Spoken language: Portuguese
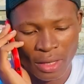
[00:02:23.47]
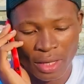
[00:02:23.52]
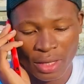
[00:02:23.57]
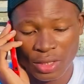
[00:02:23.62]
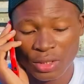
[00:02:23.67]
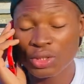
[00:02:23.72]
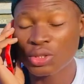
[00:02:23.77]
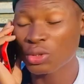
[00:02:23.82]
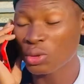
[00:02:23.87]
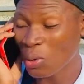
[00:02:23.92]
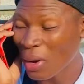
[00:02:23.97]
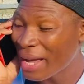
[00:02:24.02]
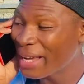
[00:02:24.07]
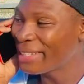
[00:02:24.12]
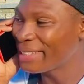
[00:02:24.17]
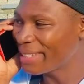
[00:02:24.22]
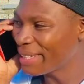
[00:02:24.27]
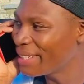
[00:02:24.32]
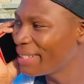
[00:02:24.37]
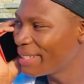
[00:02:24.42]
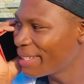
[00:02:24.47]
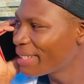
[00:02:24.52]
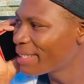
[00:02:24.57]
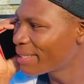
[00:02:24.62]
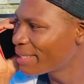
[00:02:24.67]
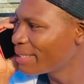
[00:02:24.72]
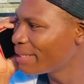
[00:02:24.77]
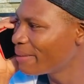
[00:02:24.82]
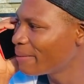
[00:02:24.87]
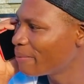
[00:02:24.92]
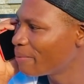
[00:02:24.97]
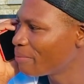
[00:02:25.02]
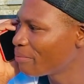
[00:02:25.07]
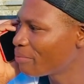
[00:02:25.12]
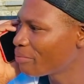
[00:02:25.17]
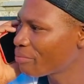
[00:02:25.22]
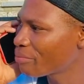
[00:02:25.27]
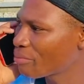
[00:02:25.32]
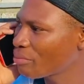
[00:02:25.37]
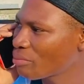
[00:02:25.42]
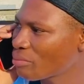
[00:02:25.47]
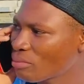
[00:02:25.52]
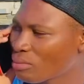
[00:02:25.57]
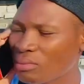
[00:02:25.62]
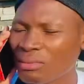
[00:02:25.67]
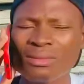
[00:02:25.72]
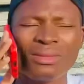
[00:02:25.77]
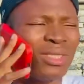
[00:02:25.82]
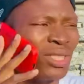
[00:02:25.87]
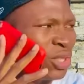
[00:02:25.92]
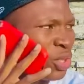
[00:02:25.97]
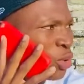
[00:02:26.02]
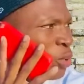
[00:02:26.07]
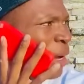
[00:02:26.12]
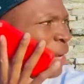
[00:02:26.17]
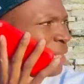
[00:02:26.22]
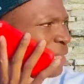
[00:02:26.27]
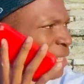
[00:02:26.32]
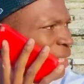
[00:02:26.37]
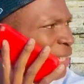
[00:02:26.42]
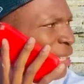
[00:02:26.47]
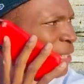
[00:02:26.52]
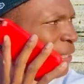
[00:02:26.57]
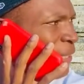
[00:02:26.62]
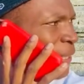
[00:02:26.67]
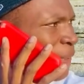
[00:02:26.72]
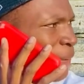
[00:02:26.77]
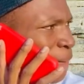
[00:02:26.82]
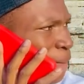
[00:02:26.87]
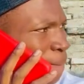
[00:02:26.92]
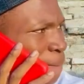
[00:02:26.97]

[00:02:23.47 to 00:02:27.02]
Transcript: Estou a entender, sim. Estou a entender, sim.